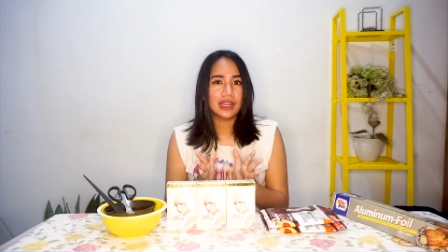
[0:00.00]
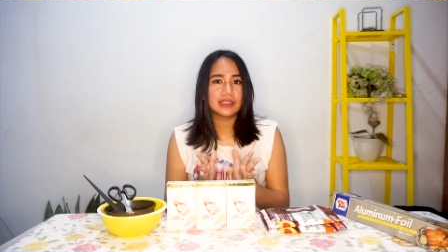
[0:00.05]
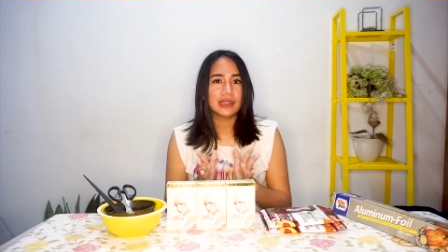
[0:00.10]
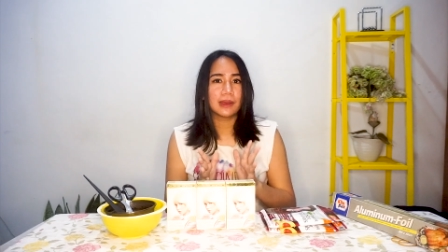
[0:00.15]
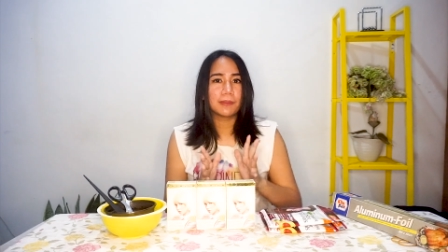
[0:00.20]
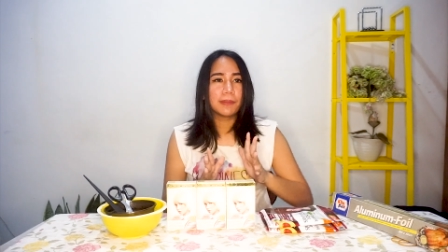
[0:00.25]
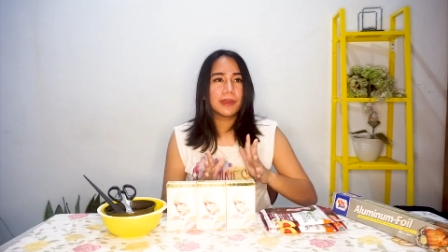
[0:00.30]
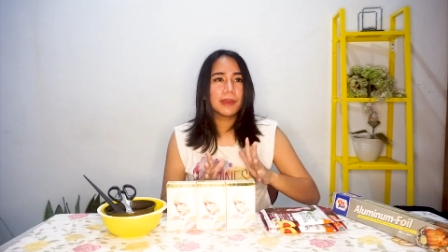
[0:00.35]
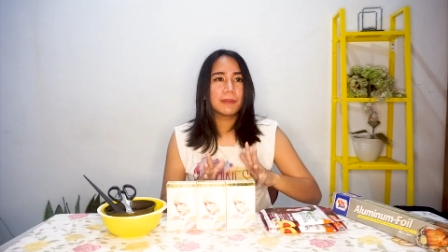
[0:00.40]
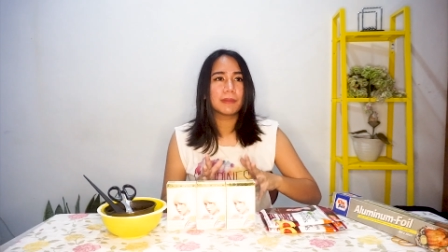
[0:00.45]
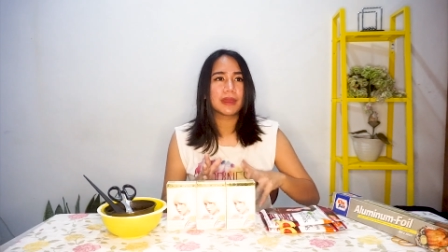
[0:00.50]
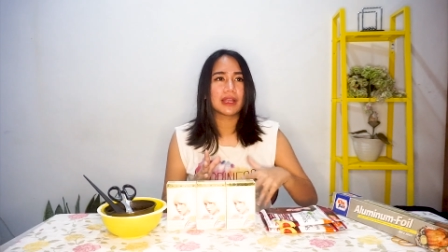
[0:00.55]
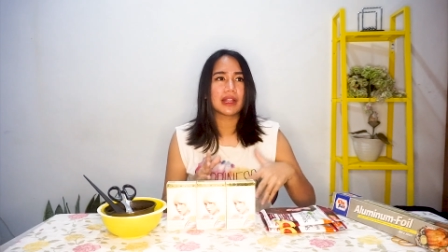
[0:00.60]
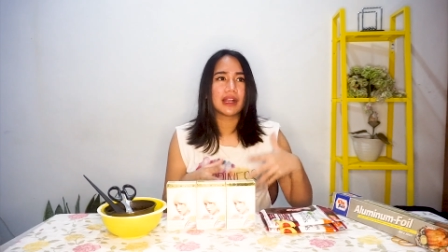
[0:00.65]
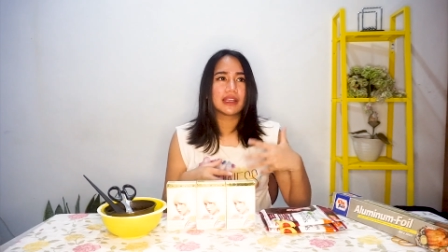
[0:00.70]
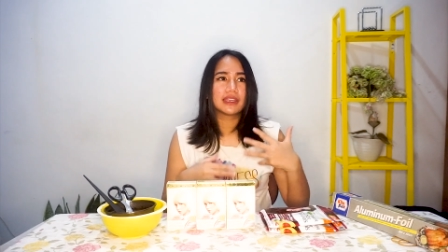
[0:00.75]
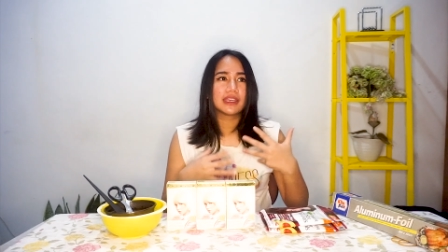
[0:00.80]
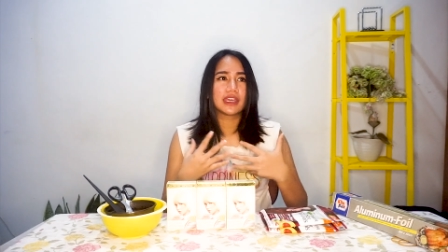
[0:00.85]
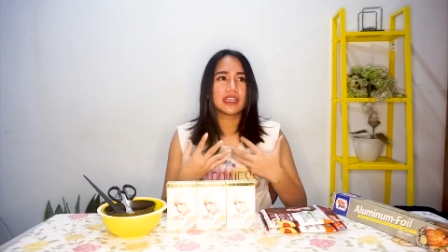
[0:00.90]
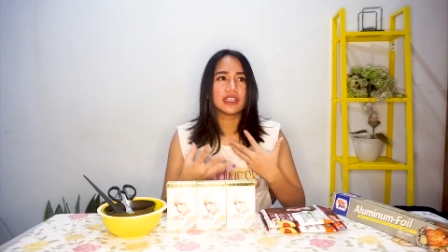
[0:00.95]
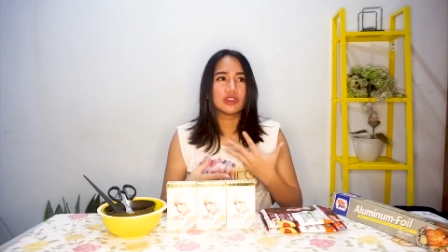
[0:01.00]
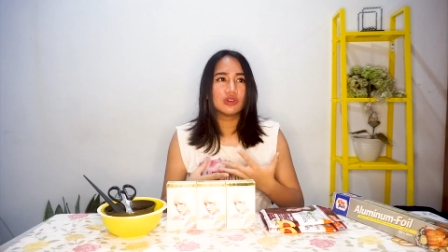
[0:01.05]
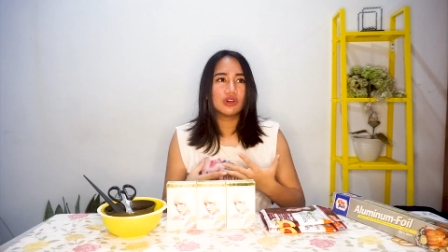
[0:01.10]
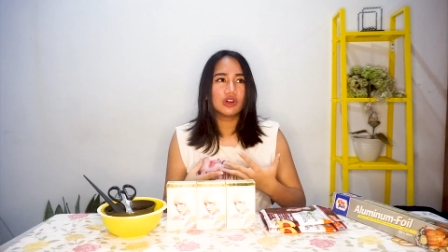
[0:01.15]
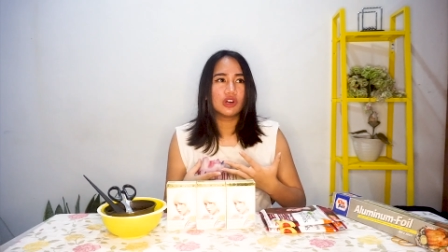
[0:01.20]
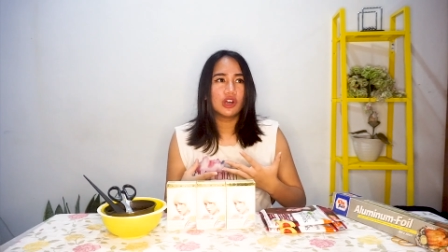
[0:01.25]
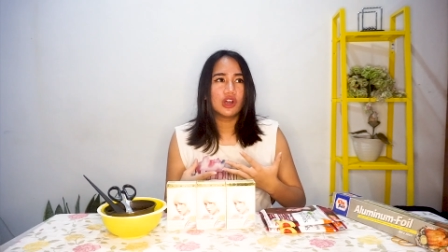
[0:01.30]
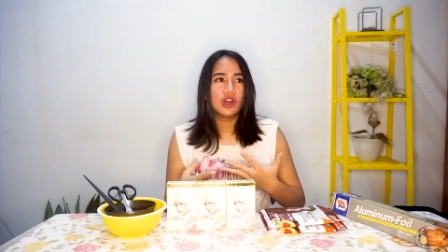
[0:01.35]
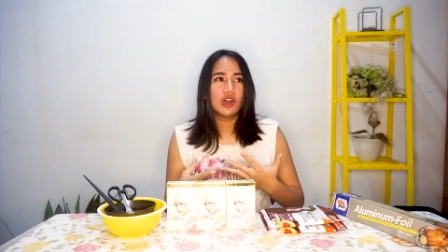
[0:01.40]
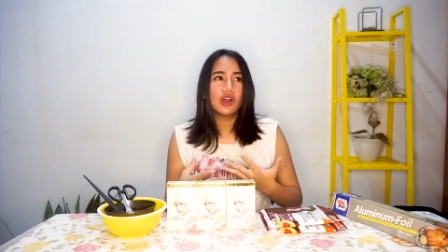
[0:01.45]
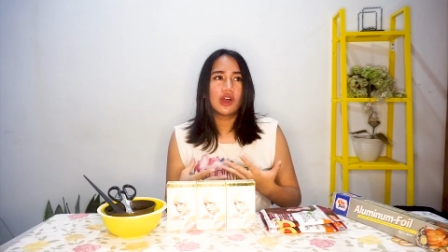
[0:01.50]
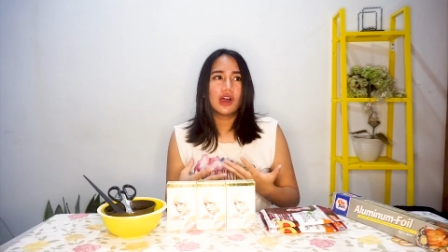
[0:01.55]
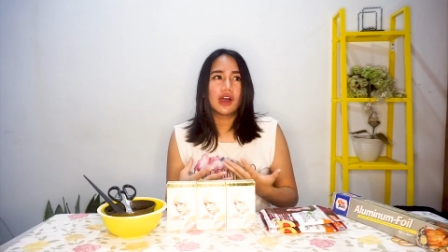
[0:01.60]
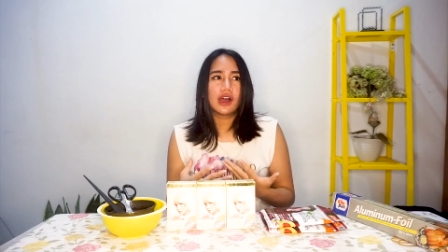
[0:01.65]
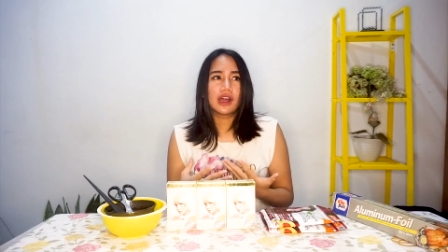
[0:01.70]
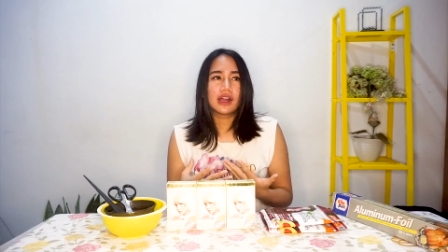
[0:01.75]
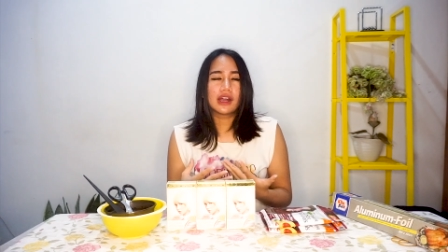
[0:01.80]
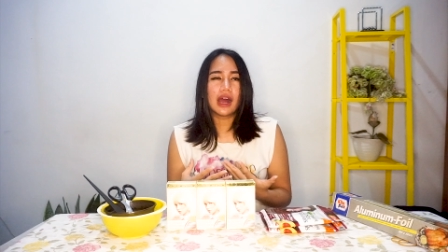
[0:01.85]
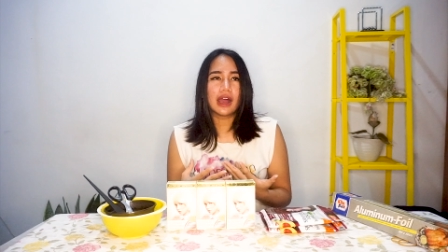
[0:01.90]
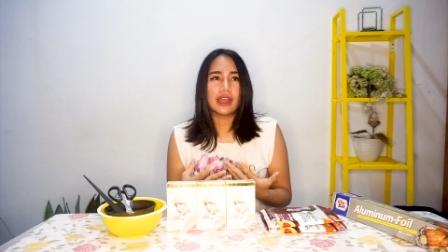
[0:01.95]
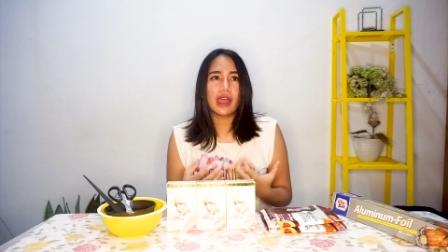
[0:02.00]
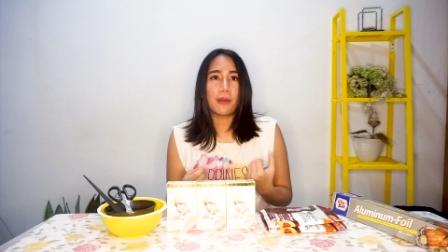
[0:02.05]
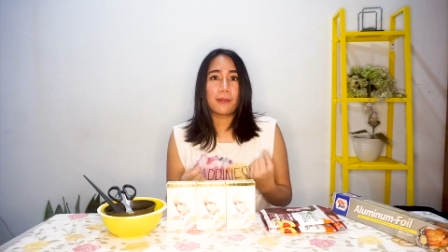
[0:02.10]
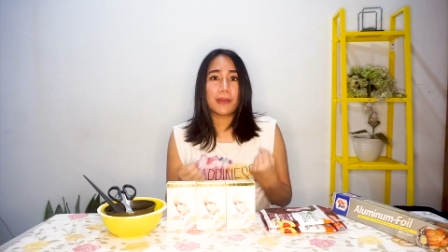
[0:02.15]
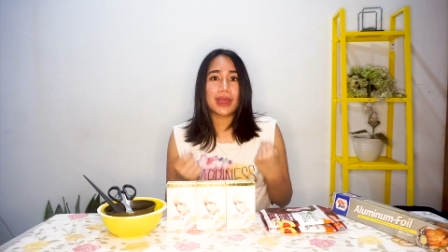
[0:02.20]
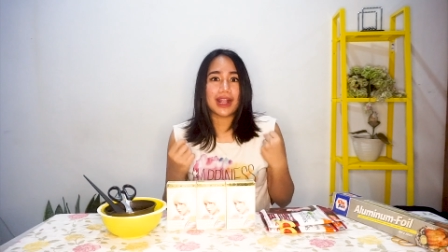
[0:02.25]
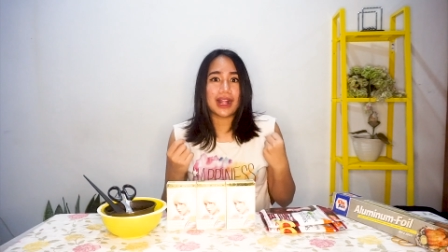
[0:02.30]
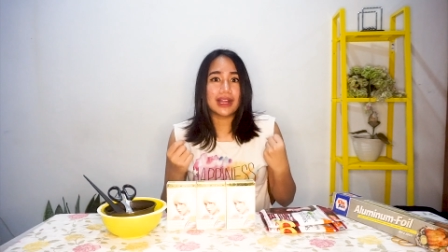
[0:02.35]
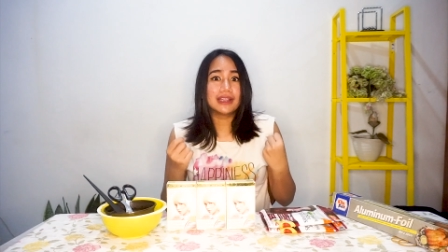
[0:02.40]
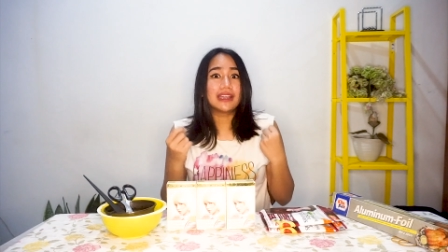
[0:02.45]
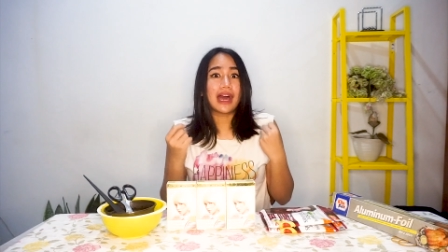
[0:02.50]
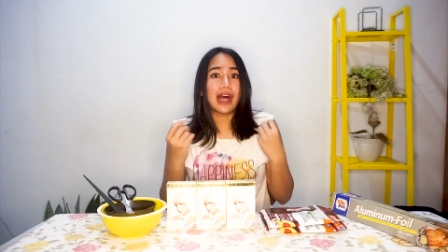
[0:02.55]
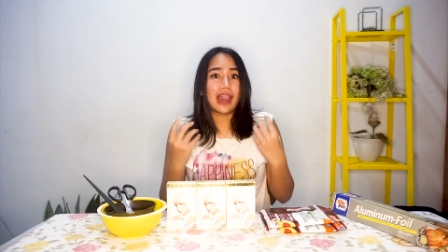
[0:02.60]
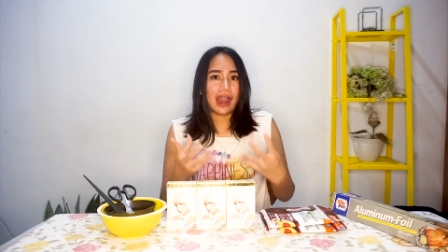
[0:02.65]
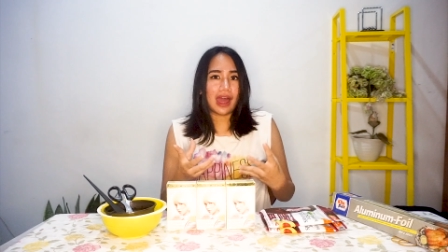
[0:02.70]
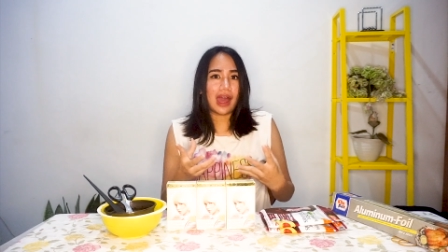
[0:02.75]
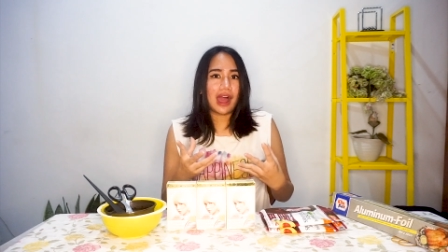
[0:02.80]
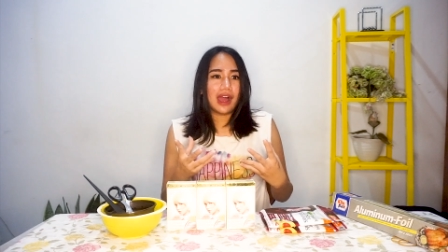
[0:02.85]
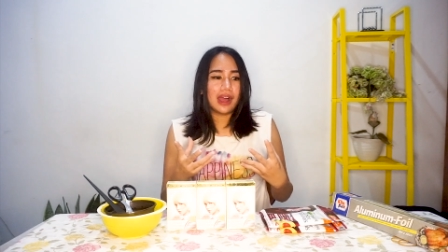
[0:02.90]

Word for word: tapi merahnya itu gak yang merah nyala